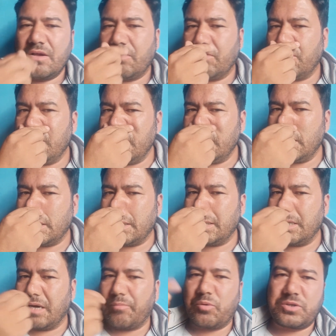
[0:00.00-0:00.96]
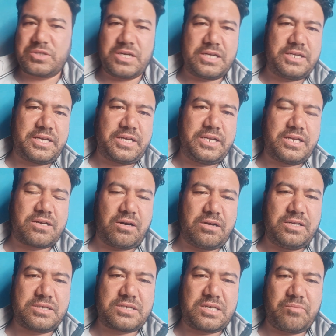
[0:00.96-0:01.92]
वही नागपुरजा डिग्री
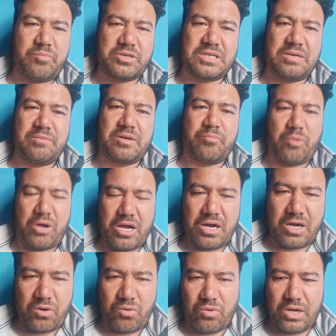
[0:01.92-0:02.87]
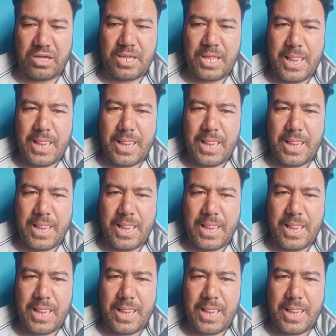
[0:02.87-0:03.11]
कॉलेज के पास हमारा पंगा हुआ